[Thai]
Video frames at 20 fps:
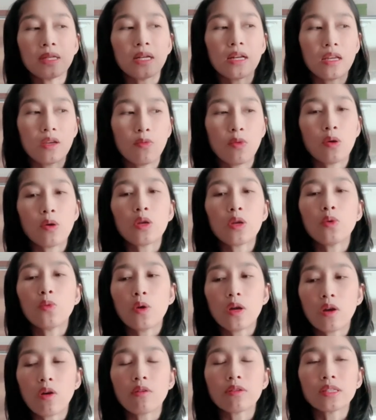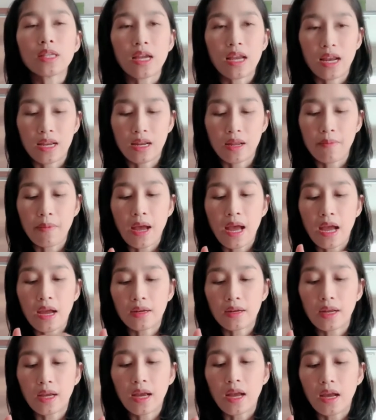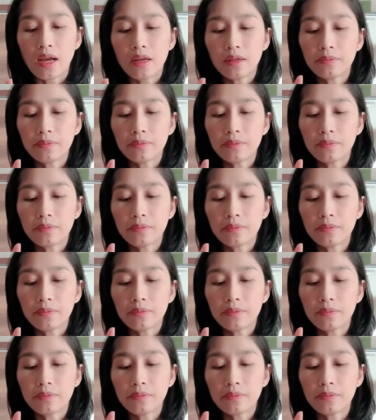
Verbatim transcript: จะรีวิวให้ดูว่าน้องใส่อะไรได้บ้างนะคะ